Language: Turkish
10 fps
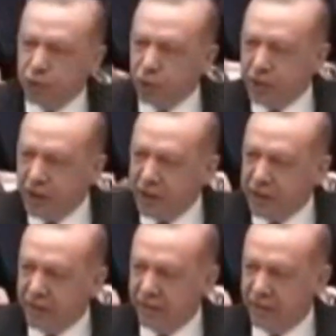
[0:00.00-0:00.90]
bir
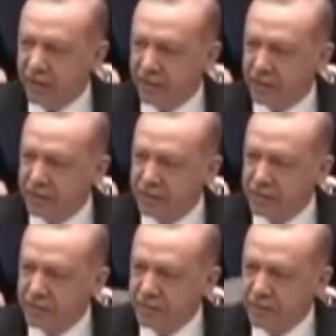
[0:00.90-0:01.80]
Türkiye'yi devraldık.
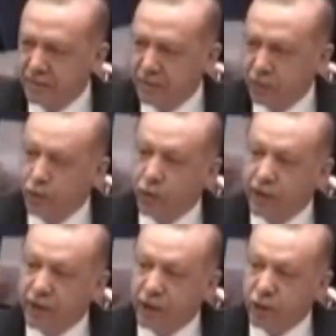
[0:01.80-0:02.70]

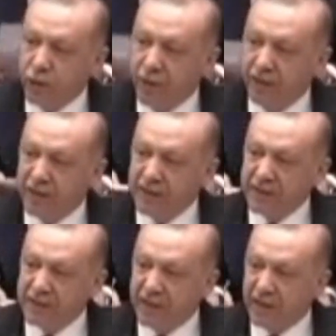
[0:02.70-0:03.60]
Ülkede güven ve
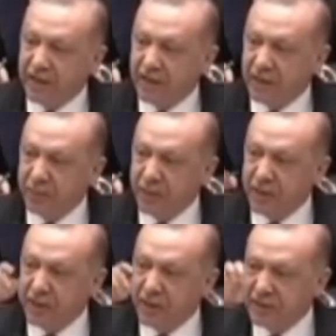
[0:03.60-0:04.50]
istikrar
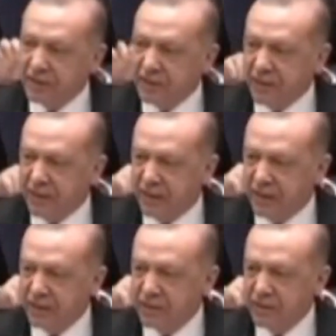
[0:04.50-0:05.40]
iklimini tesis
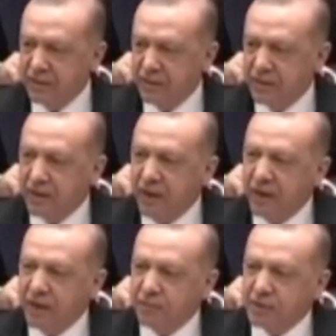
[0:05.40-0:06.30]
ederek
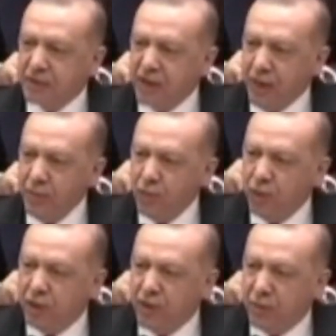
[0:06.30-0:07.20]
tarihimizin en
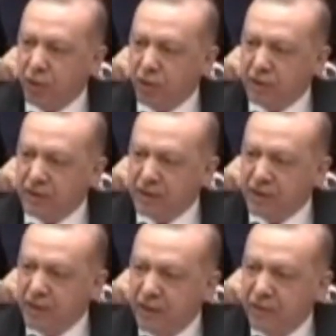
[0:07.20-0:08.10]
büyük
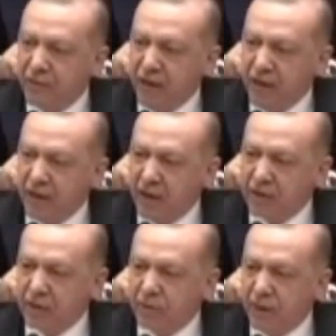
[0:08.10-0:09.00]
demokrasi ve
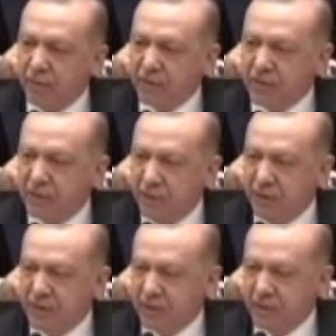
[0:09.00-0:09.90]
kalkınma
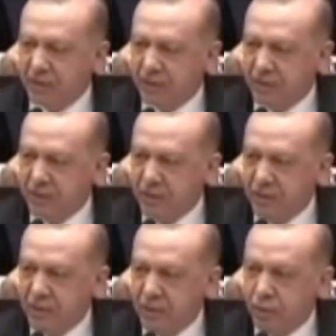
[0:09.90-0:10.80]
hamlesini başlattık.
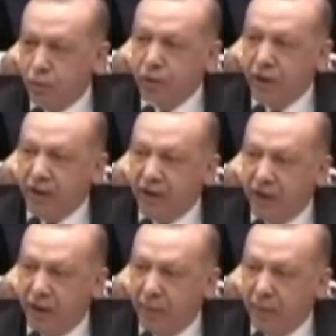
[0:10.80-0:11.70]
Bu
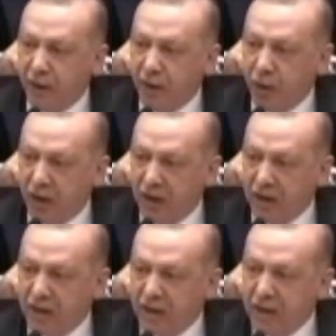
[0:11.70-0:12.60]
tarihi hamleye
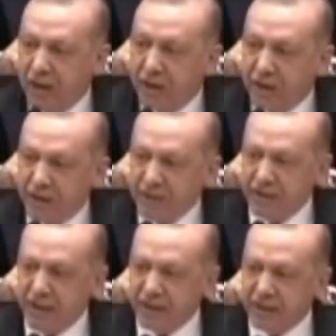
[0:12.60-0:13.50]
yönelik
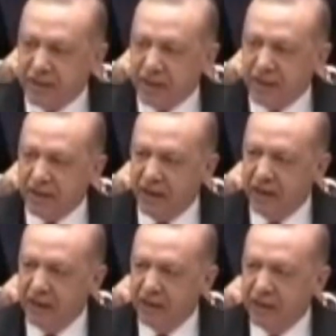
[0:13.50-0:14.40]
kriz tehditleri
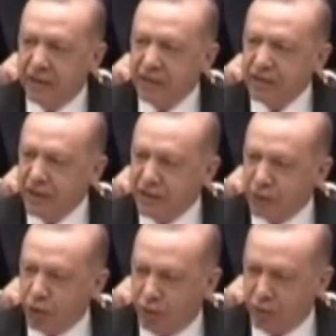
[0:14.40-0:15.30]
de hiç
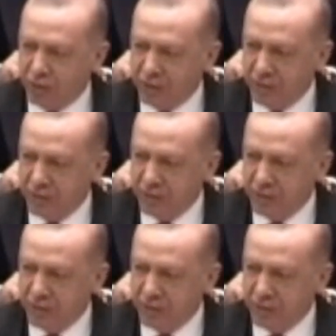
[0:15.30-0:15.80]
eksik olmadı.